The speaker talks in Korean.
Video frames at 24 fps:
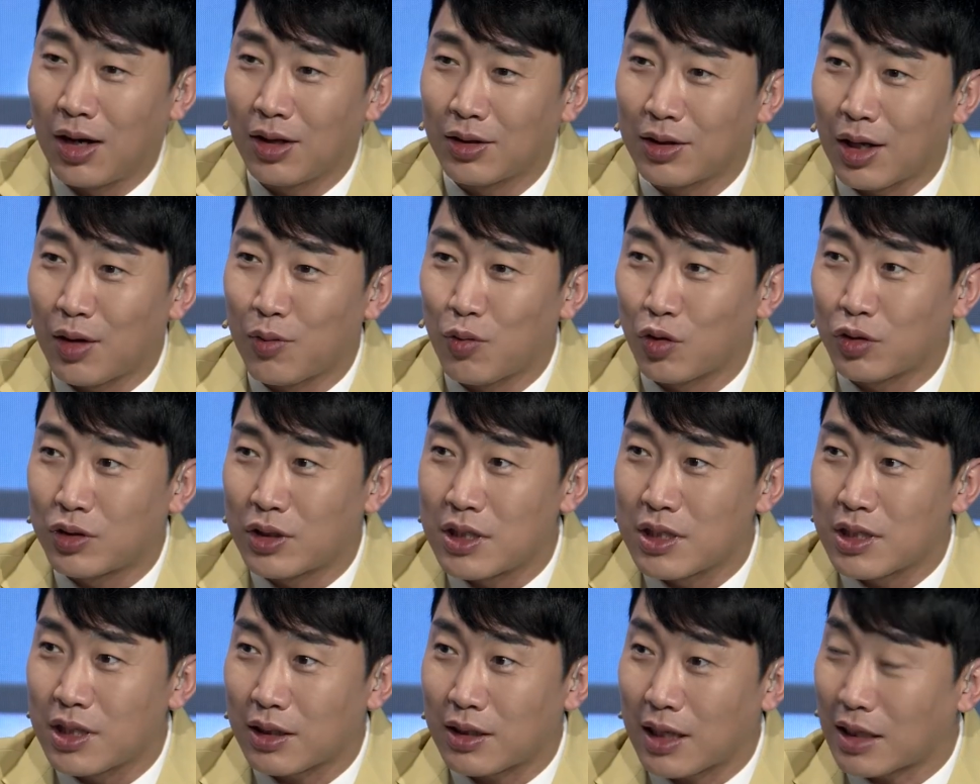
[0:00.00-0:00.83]
일단은 뭐
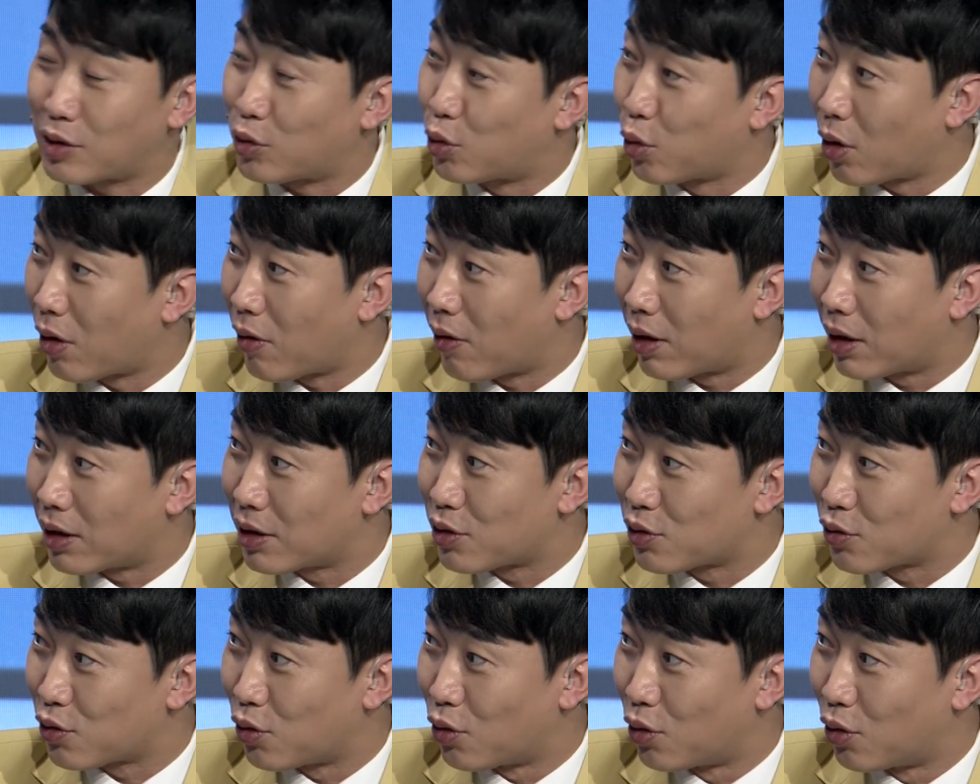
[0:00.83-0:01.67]
진짜 다시
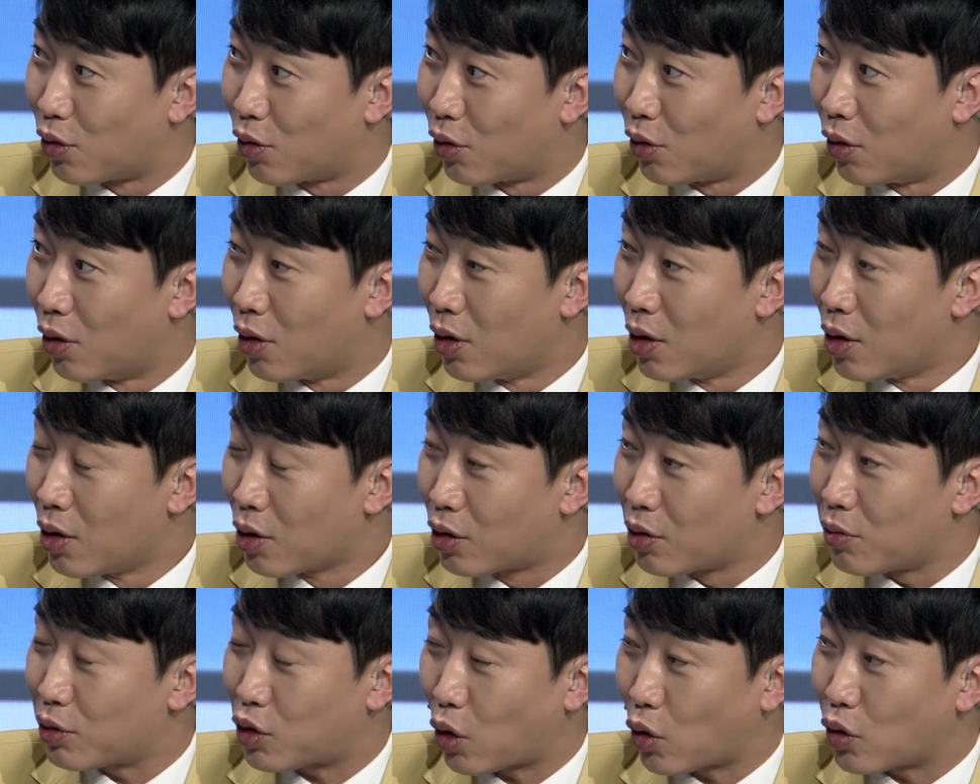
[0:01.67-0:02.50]
돌아와가지고 네.
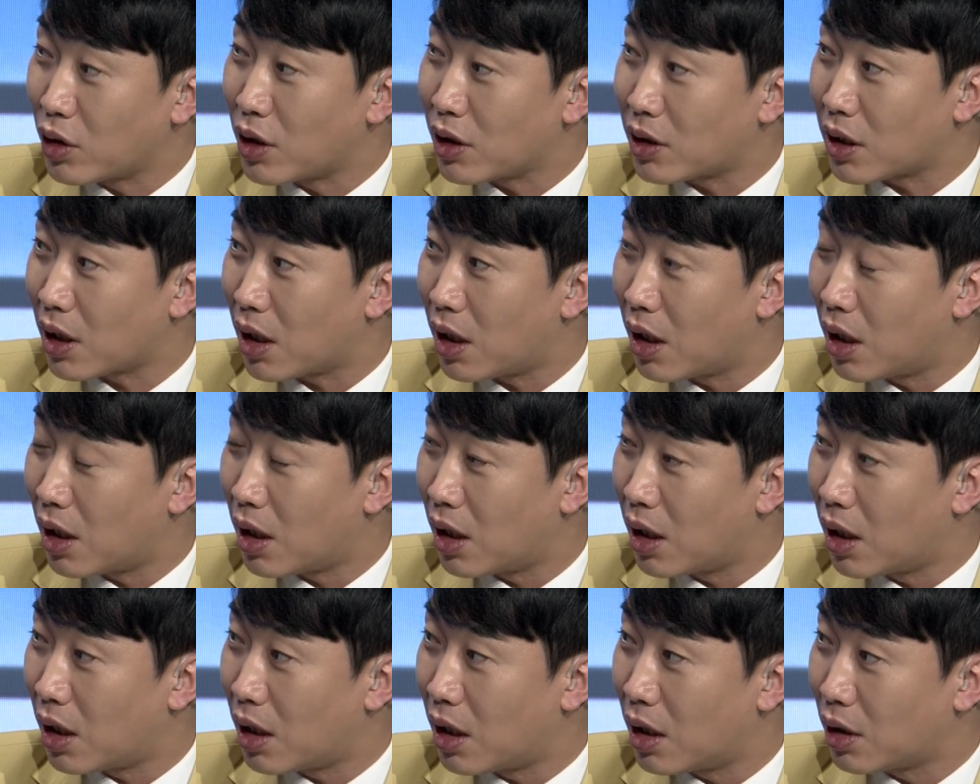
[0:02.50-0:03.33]
그러면
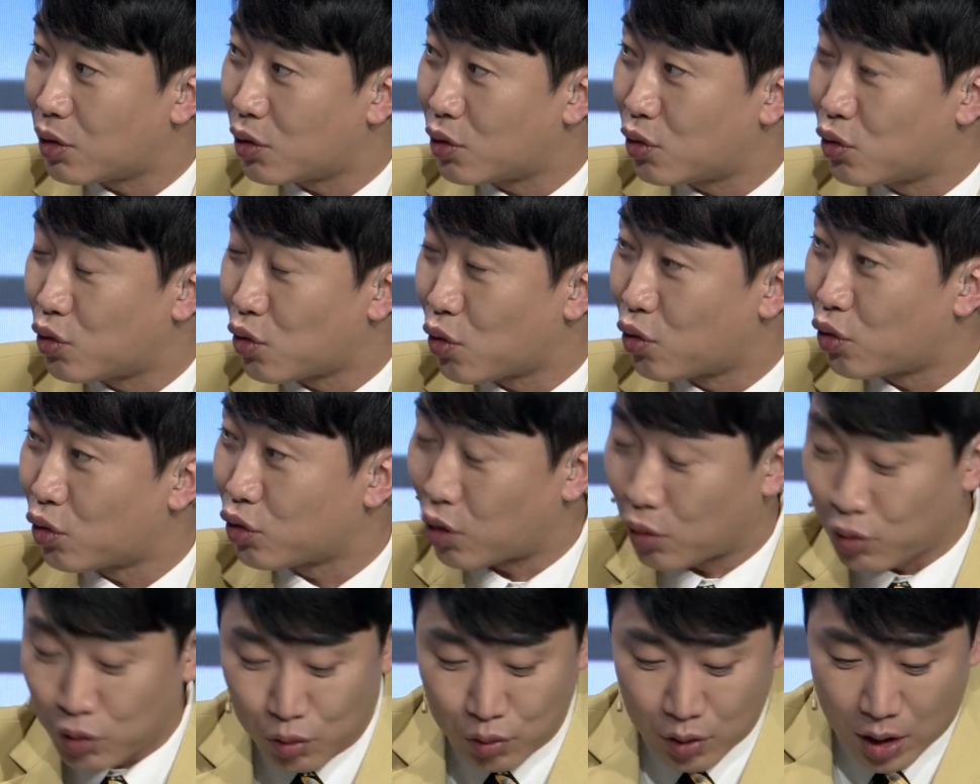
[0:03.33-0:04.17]
전기차 쪽으로
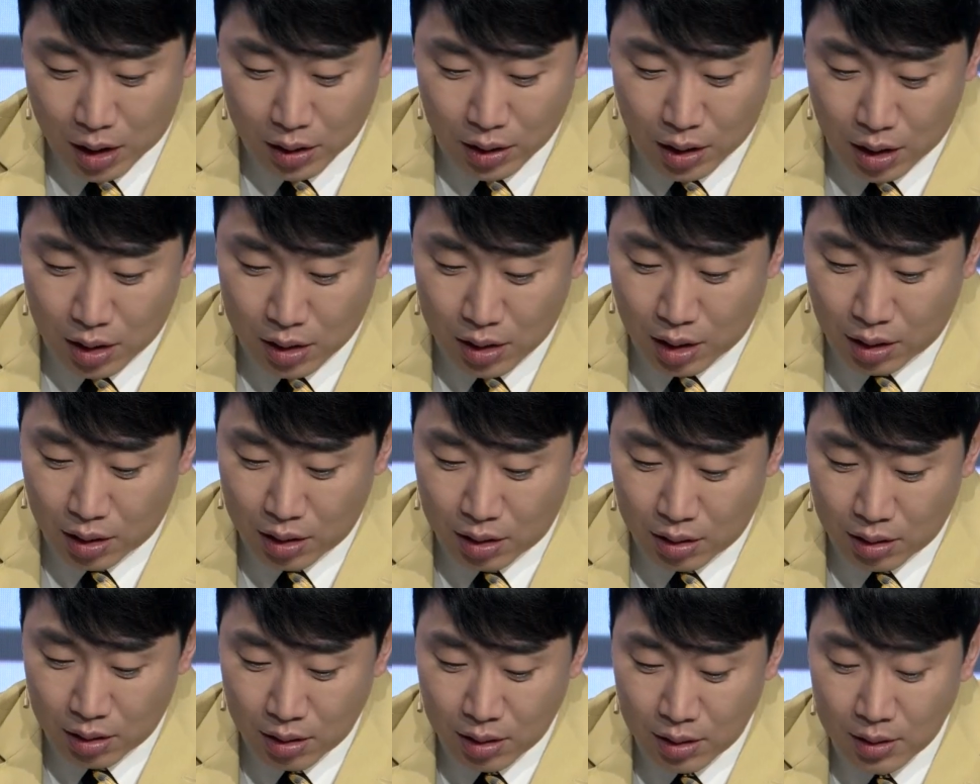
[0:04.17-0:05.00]
점점 간다는
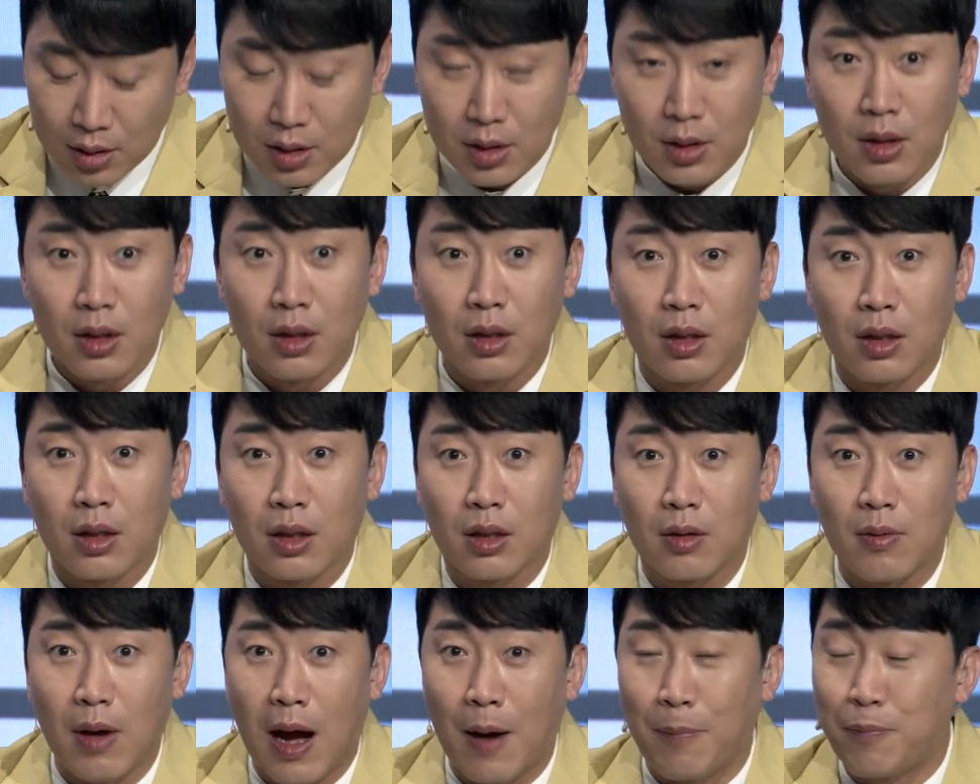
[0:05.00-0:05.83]
얘기는
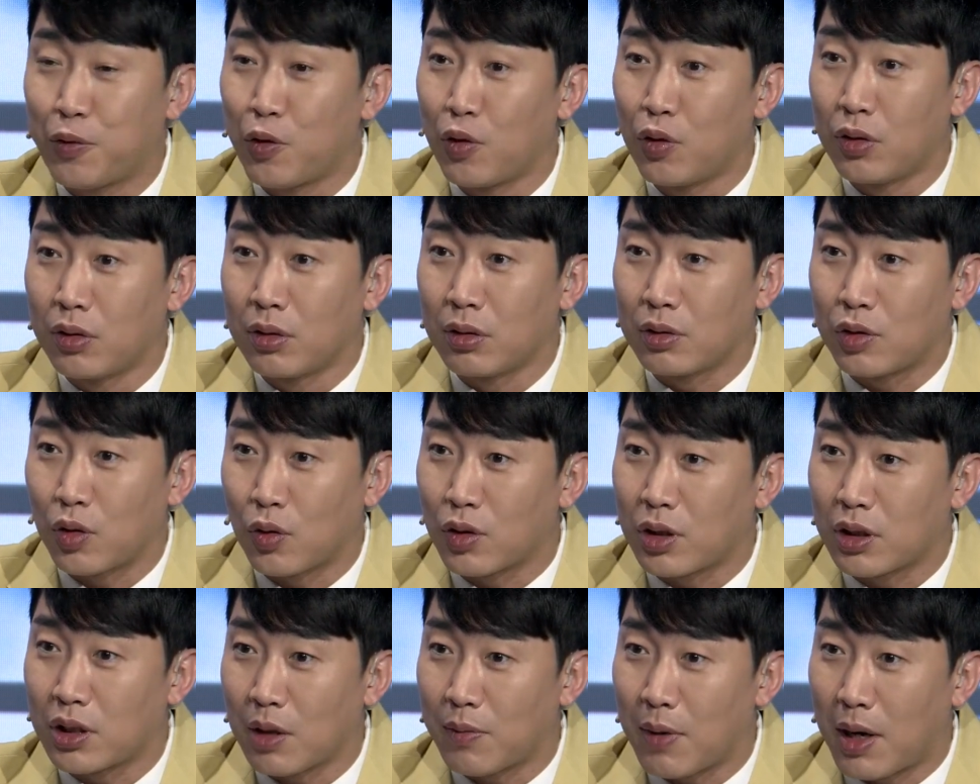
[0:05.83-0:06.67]
그럼 앞으로는
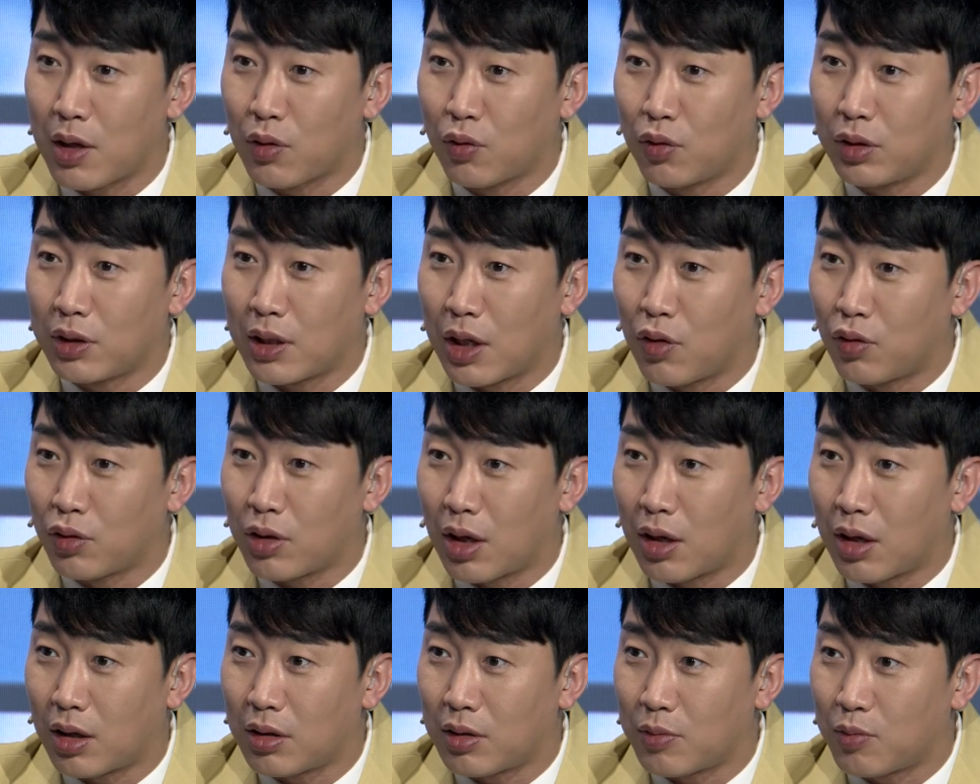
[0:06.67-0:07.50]
전기차 말고는
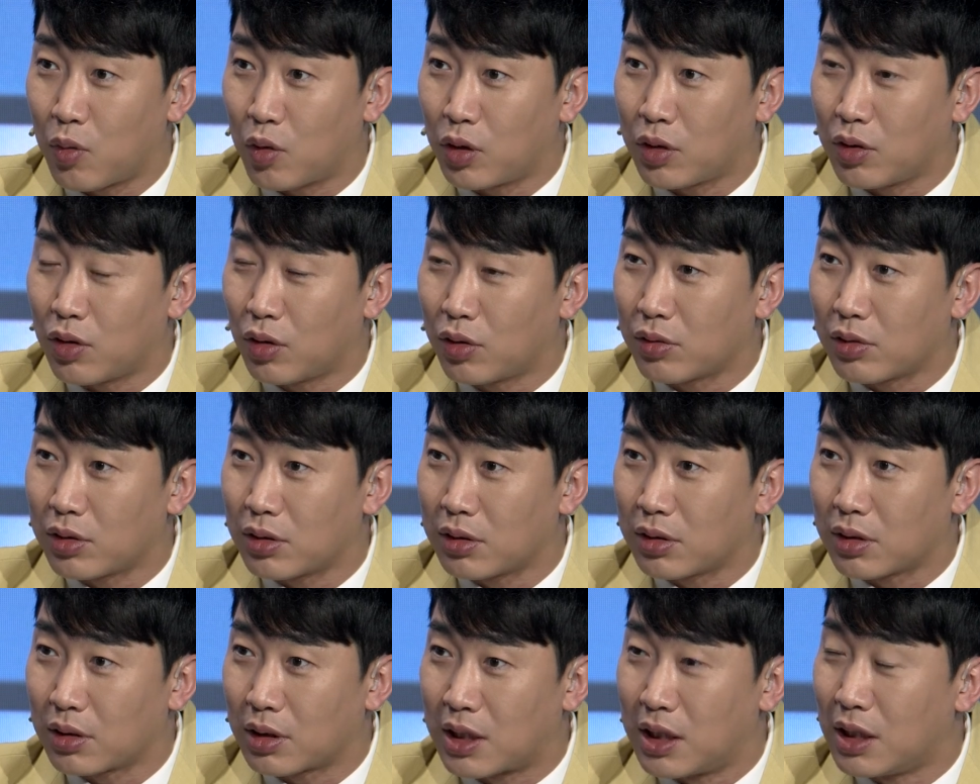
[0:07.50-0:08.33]
내연기관 뭐 이런
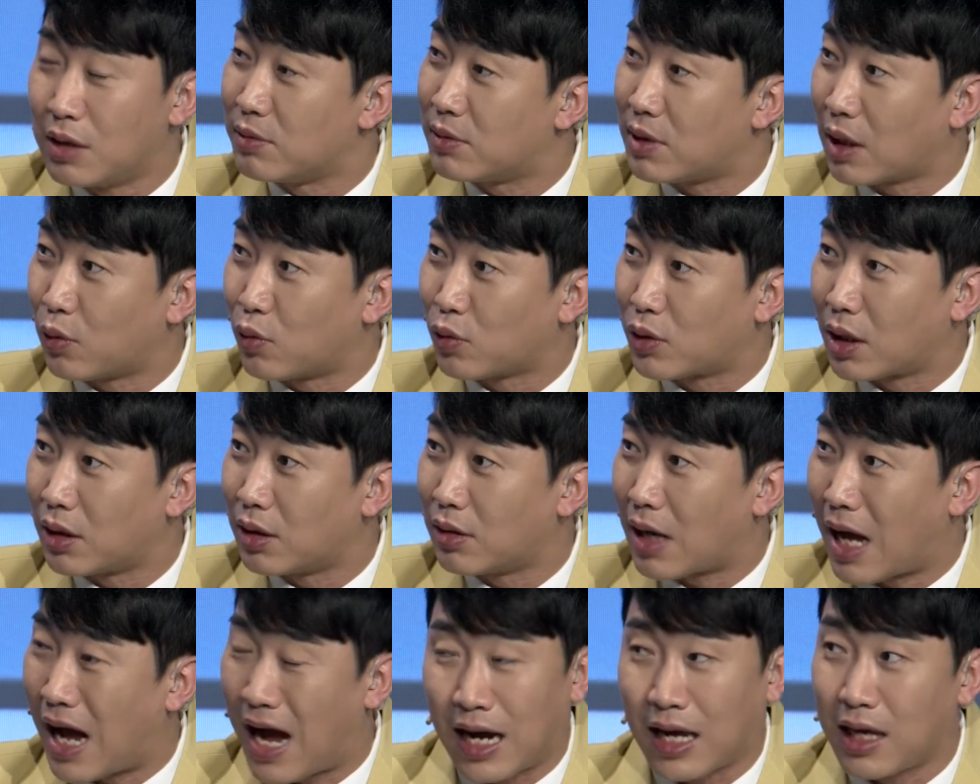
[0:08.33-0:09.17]
그 기름 자동차는
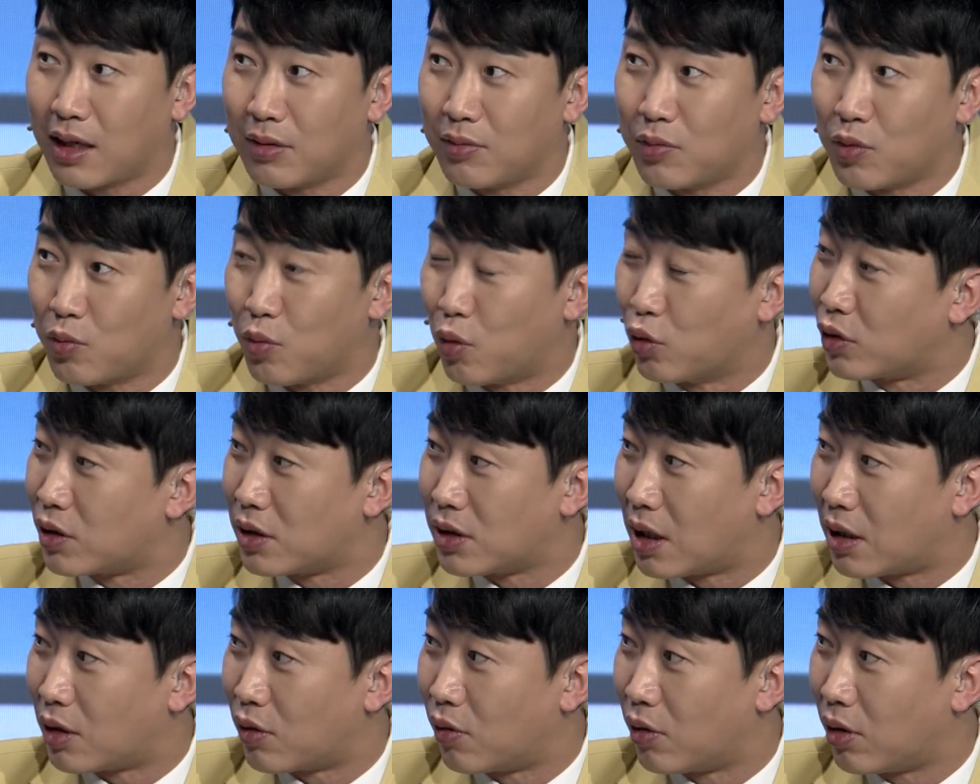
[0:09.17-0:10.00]
아예 그러면 못
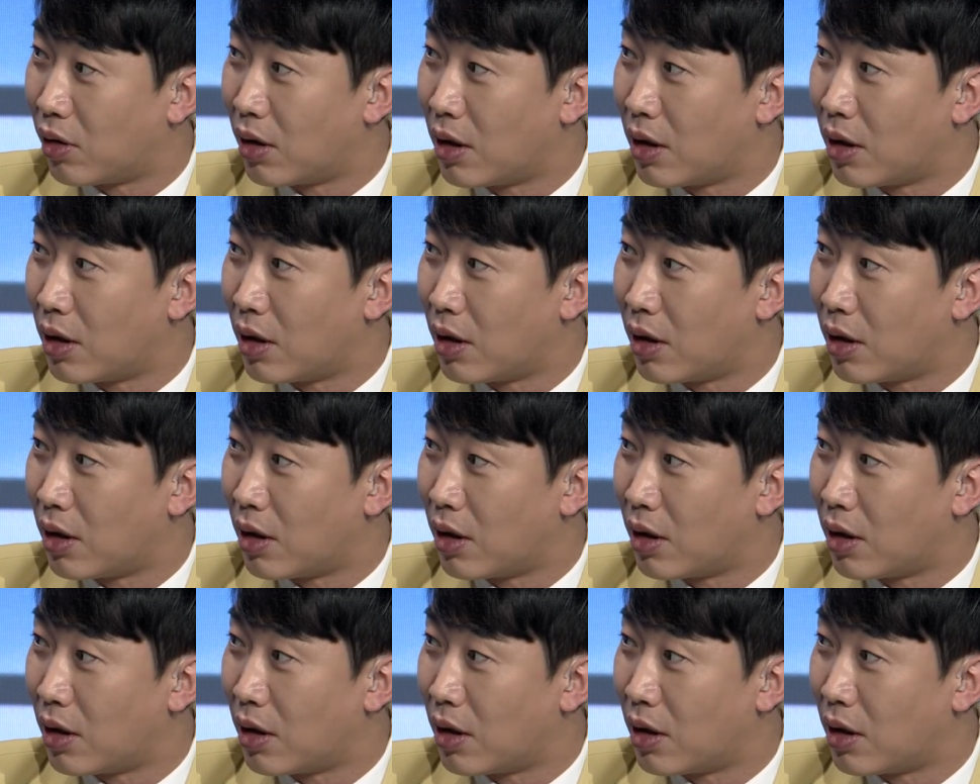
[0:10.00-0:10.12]
쓴다는 거예요?